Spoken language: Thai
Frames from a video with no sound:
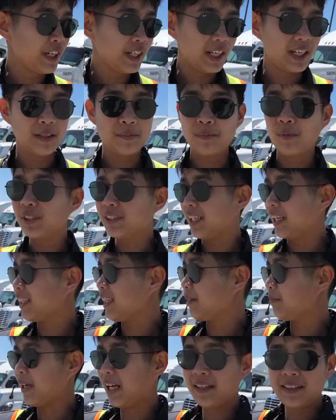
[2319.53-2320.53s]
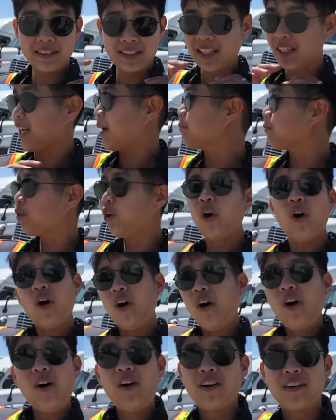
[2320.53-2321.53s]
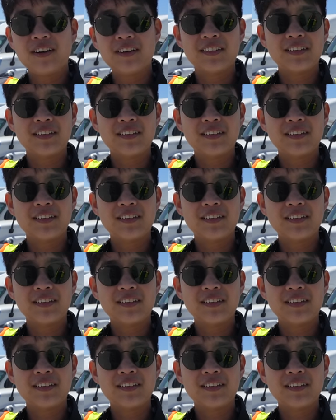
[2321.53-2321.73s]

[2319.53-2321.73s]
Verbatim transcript: ดเอ็กซ์ บริษัทระดับระดับโลก